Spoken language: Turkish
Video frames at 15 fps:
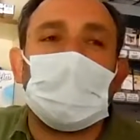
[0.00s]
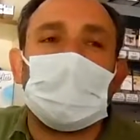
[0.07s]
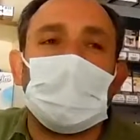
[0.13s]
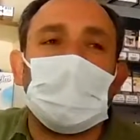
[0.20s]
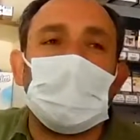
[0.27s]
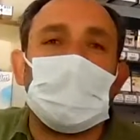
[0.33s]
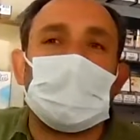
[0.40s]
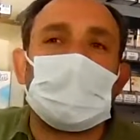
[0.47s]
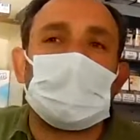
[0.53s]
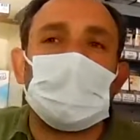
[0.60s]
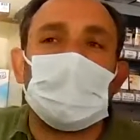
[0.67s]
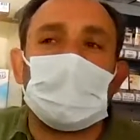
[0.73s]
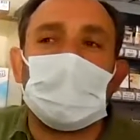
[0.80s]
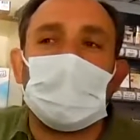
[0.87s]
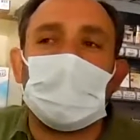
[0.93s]
bana
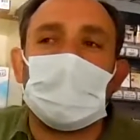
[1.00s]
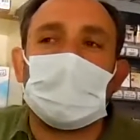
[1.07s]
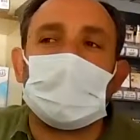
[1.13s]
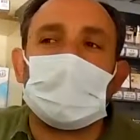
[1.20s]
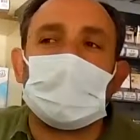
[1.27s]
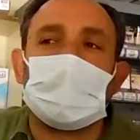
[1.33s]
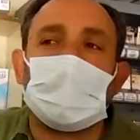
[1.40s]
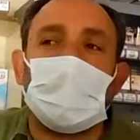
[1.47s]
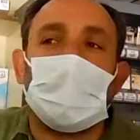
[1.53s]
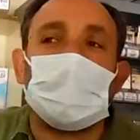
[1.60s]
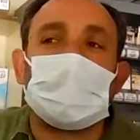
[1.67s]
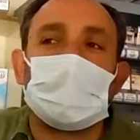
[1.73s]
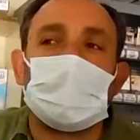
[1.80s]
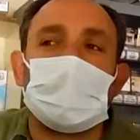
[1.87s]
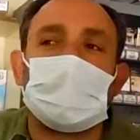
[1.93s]
göre e,
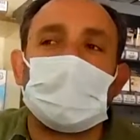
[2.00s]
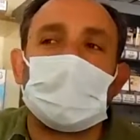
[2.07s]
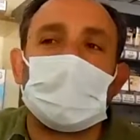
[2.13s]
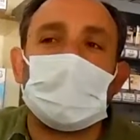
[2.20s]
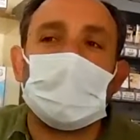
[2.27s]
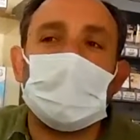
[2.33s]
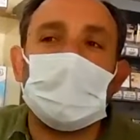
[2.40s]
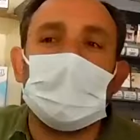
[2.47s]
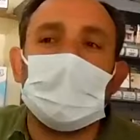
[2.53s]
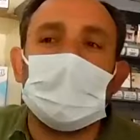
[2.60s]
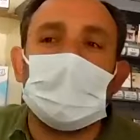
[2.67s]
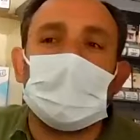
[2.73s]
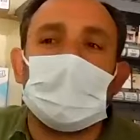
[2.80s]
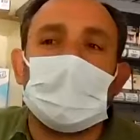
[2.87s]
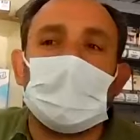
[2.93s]
hafta içi
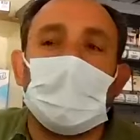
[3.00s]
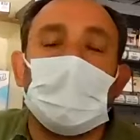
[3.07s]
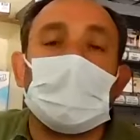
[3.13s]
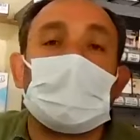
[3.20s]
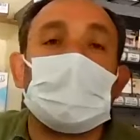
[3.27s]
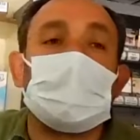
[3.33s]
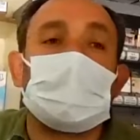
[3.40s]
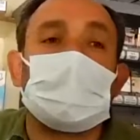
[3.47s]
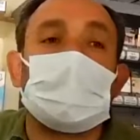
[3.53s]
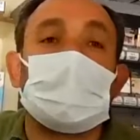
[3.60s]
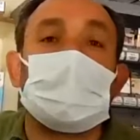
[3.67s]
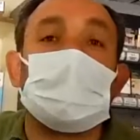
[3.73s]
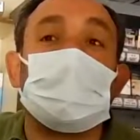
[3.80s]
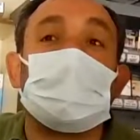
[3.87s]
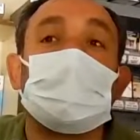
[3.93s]
e,
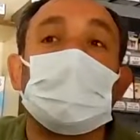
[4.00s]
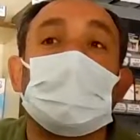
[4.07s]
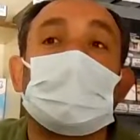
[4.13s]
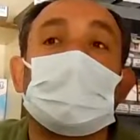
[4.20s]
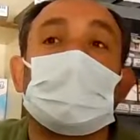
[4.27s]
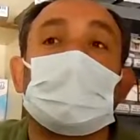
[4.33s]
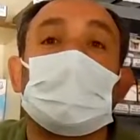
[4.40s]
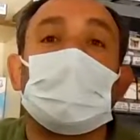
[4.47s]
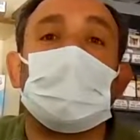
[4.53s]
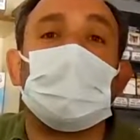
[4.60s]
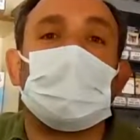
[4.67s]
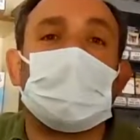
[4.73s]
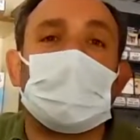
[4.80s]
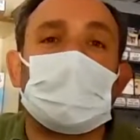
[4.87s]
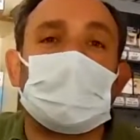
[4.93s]
halkımızın zincir marketlere
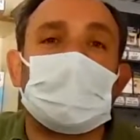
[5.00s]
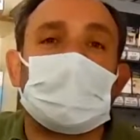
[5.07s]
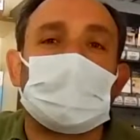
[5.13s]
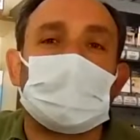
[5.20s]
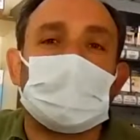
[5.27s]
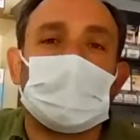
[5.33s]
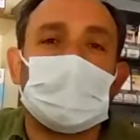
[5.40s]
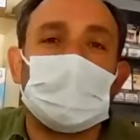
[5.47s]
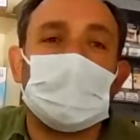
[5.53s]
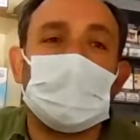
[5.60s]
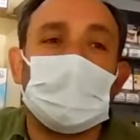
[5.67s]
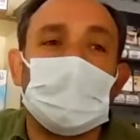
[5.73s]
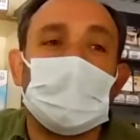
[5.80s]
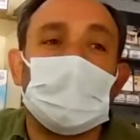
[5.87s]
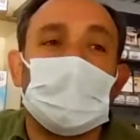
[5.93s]
yoğunlaşması,
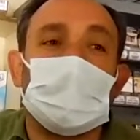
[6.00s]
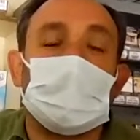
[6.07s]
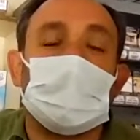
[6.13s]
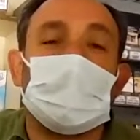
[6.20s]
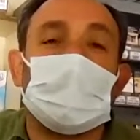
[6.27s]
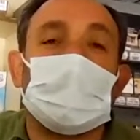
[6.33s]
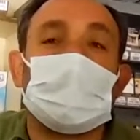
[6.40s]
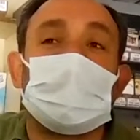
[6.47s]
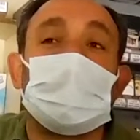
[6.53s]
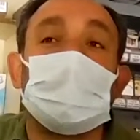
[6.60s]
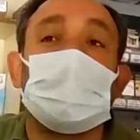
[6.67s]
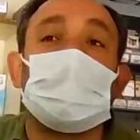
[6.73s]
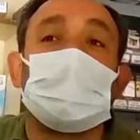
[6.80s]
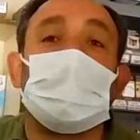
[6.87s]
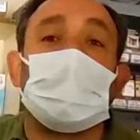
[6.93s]
e,
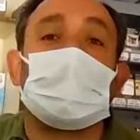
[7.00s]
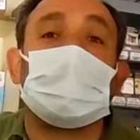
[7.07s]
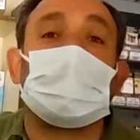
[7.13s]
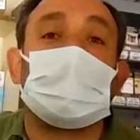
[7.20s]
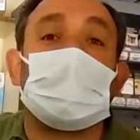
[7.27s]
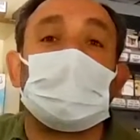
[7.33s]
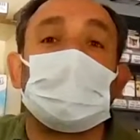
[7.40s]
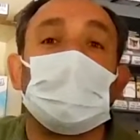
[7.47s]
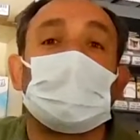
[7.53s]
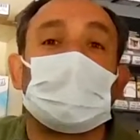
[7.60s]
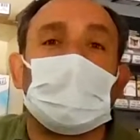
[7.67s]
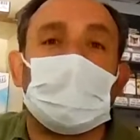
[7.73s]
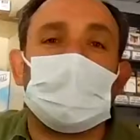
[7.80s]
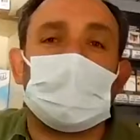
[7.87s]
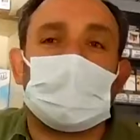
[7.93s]
zincir marketlere
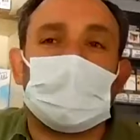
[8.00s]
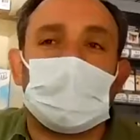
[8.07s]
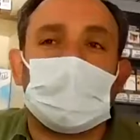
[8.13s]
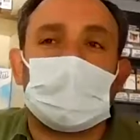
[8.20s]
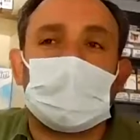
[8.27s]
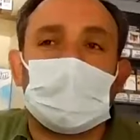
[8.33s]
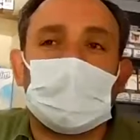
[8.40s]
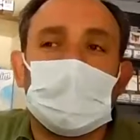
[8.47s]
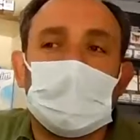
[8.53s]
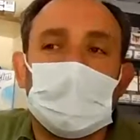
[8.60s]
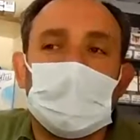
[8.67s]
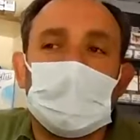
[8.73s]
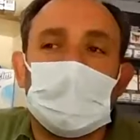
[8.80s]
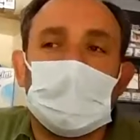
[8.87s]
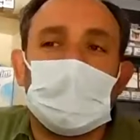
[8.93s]
çok talep etmeleri,
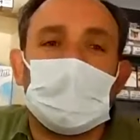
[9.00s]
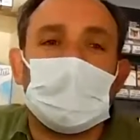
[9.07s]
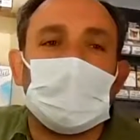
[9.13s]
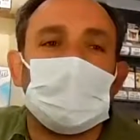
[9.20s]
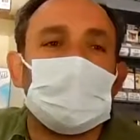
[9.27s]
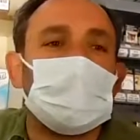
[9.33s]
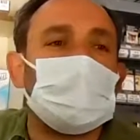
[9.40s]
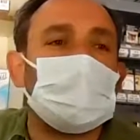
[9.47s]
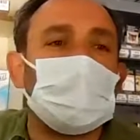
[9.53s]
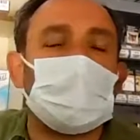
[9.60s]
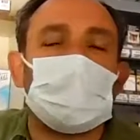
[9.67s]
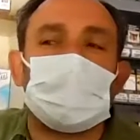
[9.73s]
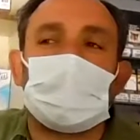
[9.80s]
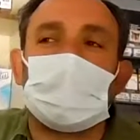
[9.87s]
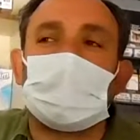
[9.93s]
e, bizim
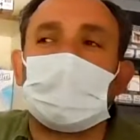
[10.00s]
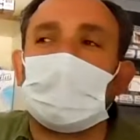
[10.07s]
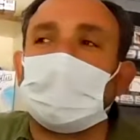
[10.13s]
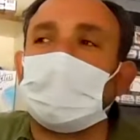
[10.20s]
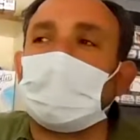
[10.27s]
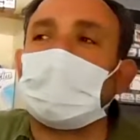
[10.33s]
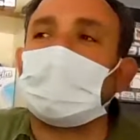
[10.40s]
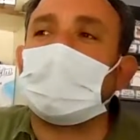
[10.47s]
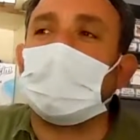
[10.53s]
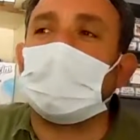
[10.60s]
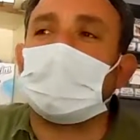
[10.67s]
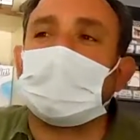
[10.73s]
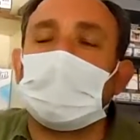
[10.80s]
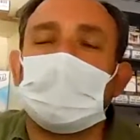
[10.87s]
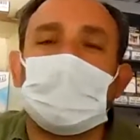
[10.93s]
gibi küçük esnafların
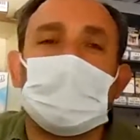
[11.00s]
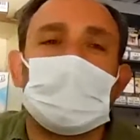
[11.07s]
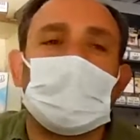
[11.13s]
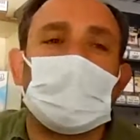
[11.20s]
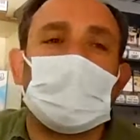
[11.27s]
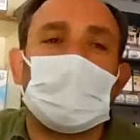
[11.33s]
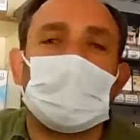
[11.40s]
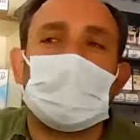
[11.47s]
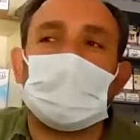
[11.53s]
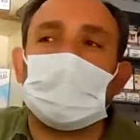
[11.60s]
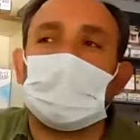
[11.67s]
sadece pide e,